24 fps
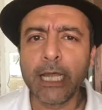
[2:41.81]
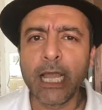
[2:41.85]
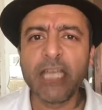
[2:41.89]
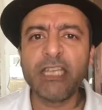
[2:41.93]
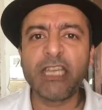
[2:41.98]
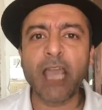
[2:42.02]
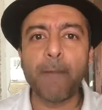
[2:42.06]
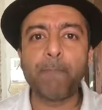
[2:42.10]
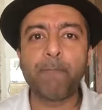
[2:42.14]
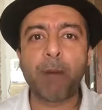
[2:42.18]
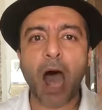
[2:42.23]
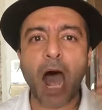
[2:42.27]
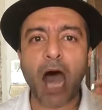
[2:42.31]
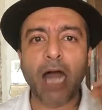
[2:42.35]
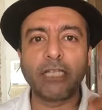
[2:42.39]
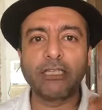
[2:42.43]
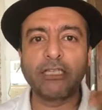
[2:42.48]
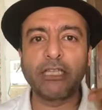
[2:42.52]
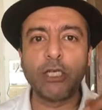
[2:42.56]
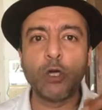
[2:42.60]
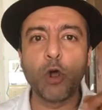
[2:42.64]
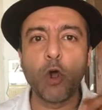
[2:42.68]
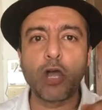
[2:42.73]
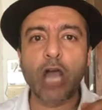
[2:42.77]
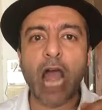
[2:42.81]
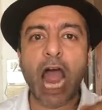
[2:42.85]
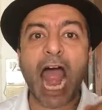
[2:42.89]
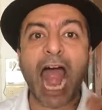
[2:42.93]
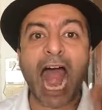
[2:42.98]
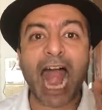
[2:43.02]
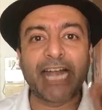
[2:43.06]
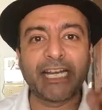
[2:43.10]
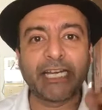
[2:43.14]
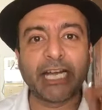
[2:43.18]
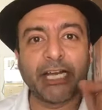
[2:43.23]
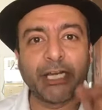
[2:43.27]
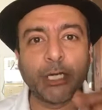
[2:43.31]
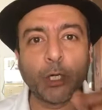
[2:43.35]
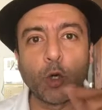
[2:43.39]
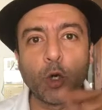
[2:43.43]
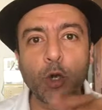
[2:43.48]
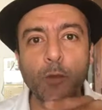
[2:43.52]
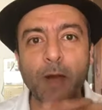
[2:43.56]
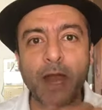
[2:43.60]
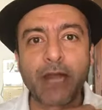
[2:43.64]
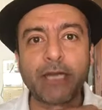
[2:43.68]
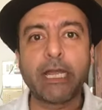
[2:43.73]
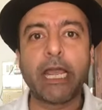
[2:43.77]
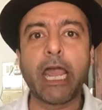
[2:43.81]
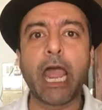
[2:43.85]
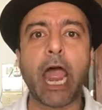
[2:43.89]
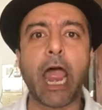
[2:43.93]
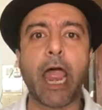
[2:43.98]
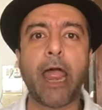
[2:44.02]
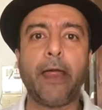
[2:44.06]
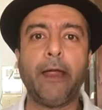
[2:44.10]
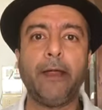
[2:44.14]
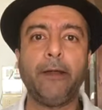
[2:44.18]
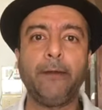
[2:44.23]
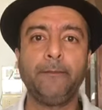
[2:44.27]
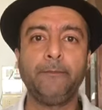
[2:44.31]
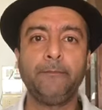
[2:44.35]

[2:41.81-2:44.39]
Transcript: ये भारतीयों का एटीट्यूड बन गया है